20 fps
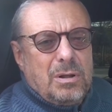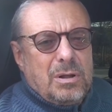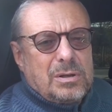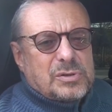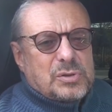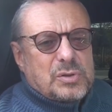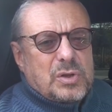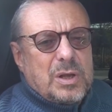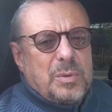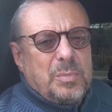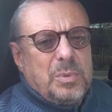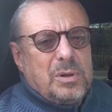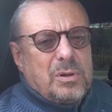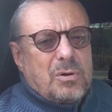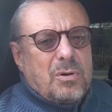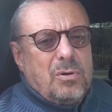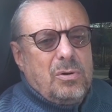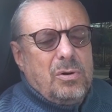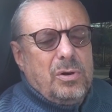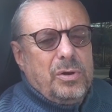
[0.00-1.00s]
Э,
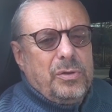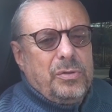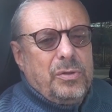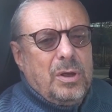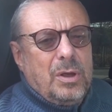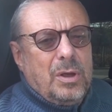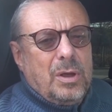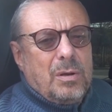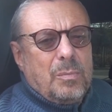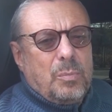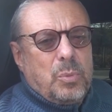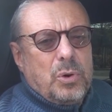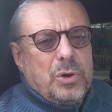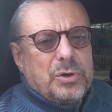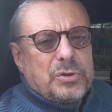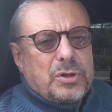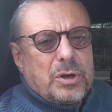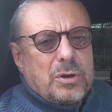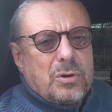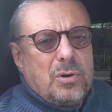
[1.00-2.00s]
стейблкоин
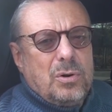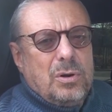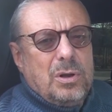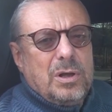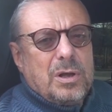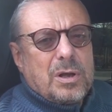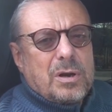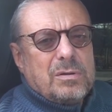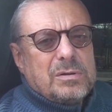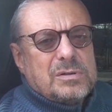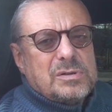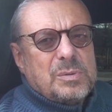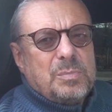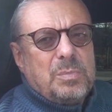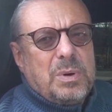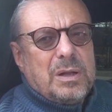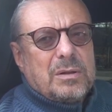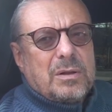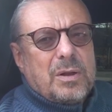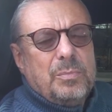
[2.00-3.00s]
будет регулироваться
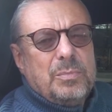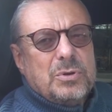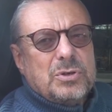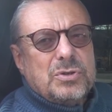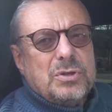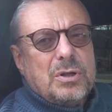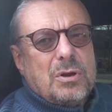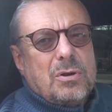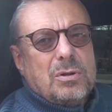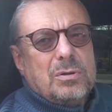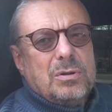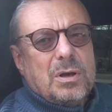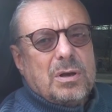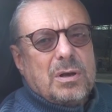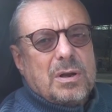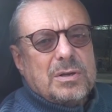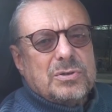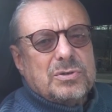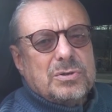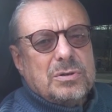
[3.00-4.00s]
Банком
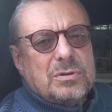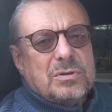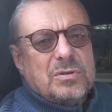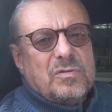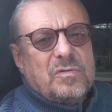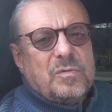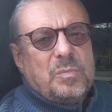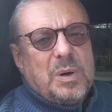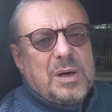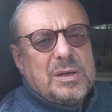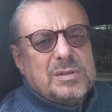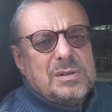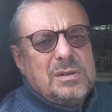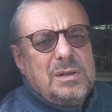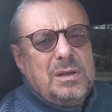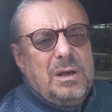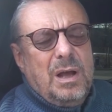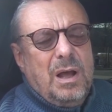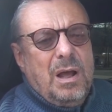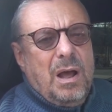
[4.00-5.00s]
международных расчетов в
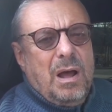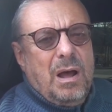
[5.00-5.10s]
Базеле,